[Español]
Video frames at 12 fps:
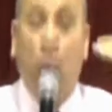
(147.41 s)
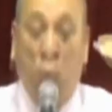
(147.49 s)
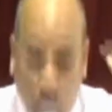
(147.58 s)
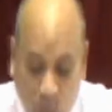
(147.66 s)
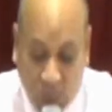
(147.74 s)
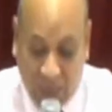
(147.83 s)

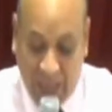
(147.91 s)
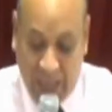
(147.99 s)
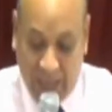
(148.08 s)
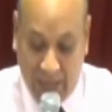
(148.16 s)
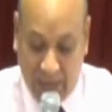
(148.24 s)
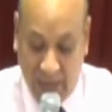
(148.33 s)

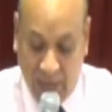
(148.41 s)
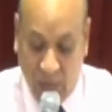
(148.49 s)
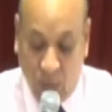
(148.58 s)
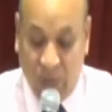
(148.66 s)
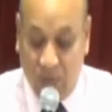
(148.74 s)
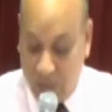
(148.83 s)
útiles
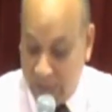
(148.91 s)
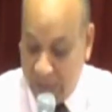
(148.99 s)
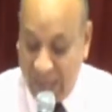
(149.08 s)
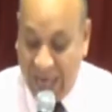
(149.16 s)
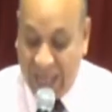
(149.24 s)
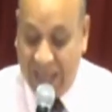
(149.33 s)
cuando se
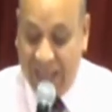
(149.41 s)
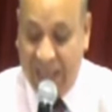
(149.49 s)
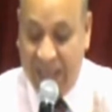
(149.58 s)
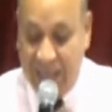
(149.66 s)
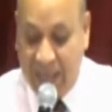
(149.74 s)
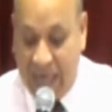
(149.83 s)
trate de
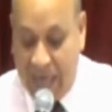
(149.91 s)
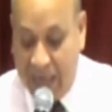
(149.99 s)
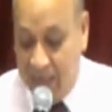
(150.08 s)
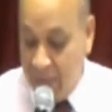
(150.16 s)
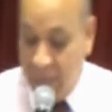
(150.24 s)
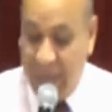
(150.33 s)
entrar